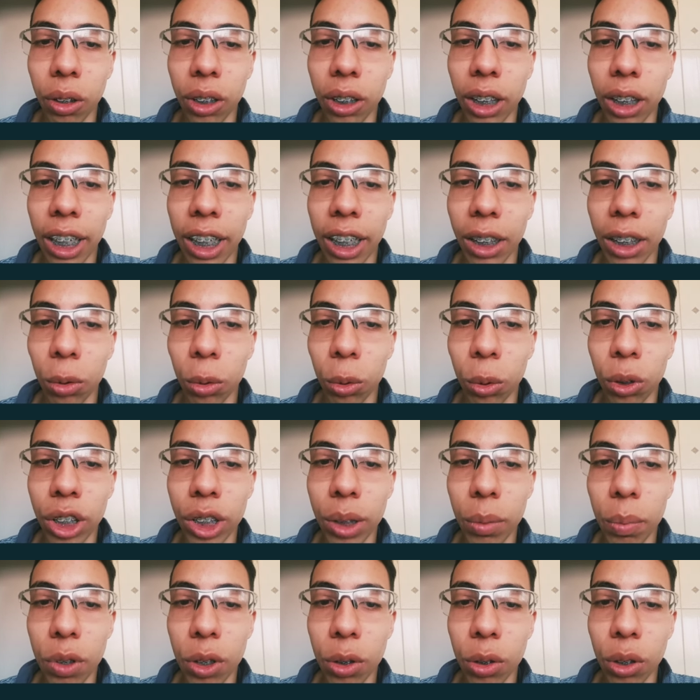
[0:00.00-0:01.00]
a
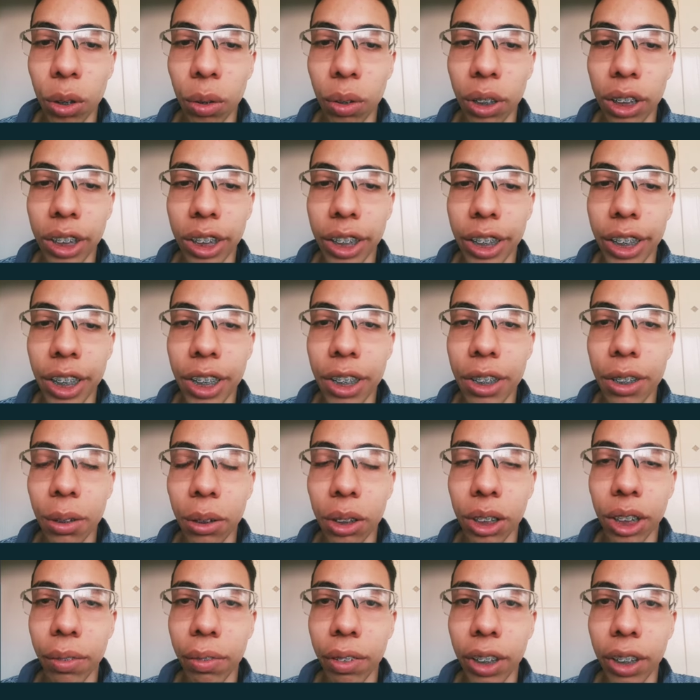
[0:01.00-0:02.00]
14 pessoal, a
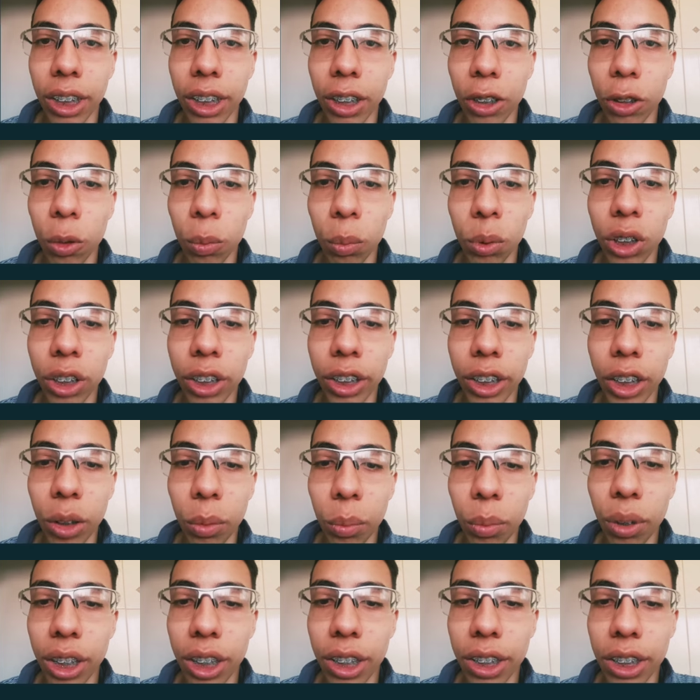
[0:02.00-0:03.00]
13 já vai estar tá
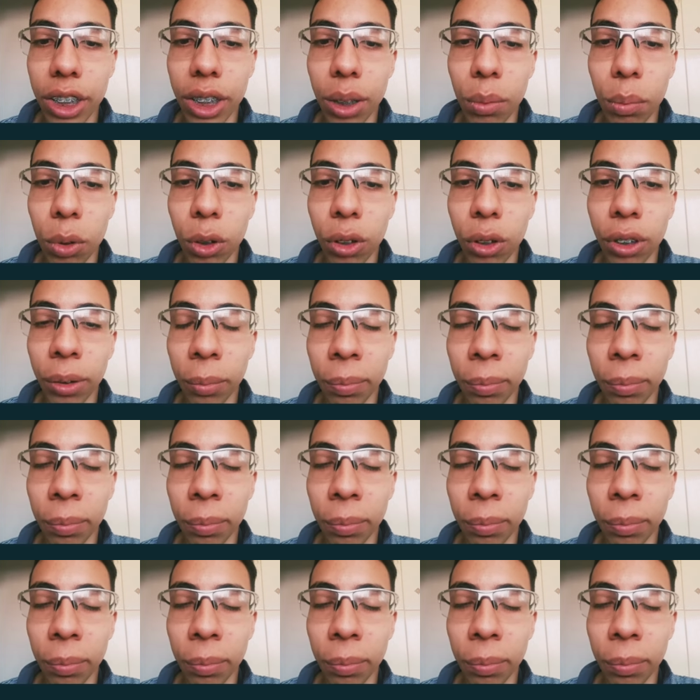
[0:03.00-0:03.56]
suportando, beleza de boa.